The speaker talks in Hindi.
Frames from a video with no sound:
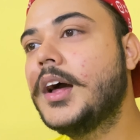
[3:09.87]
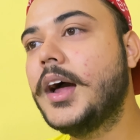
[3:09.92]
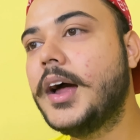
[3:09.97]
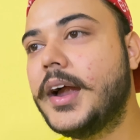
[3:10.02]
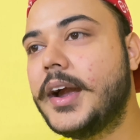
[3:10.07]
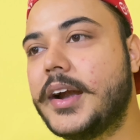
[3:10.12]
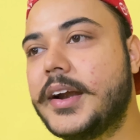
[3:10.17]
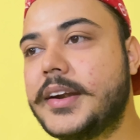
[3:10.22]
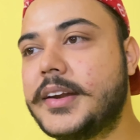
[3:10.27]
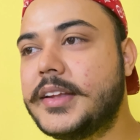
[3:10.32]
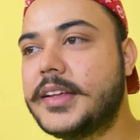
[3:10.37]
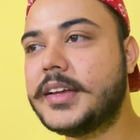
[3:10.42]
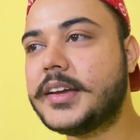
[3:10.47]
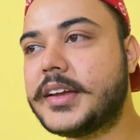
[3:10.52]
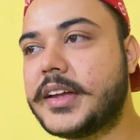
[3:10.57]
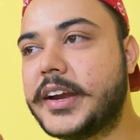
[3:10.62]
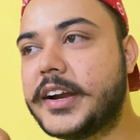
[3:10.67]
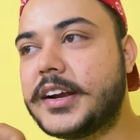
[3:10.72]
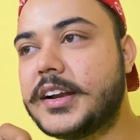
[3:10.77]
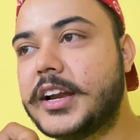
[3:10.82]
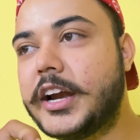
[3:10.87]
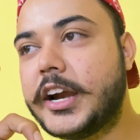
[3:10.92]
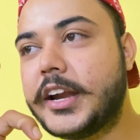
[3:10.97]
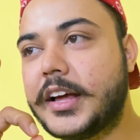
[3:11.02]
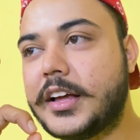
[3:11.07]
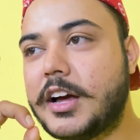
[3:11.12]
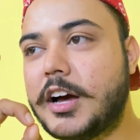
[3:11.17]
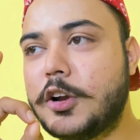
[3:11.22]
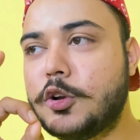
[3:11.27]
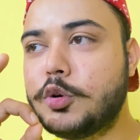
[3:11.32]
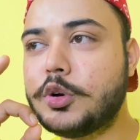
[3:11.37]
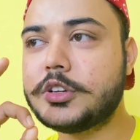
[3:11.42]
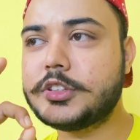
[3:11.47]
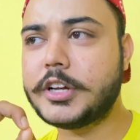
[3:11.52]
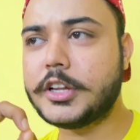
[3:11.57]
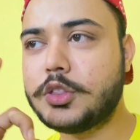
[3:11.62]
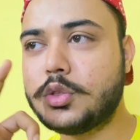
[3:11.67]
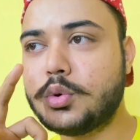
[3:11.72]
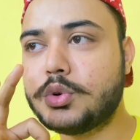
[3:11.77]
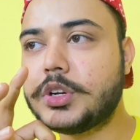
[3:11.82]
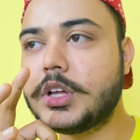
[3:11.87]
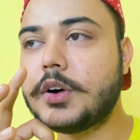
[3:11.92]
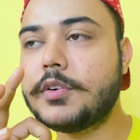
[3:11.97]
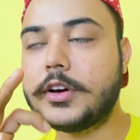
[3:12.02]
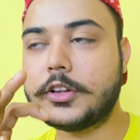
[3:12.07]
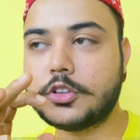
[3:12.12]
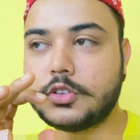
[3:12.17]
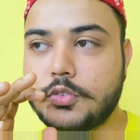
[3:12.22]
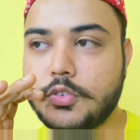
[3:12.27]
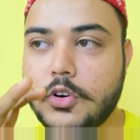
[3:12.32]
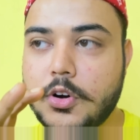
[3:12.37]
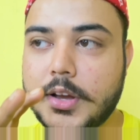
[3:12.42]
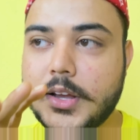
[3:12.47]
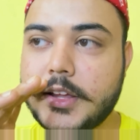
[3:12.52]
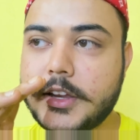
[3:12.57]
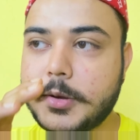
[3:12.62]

एंड एक हेडलाइट खालू का शायद टूटा हुआ है तो वो वाला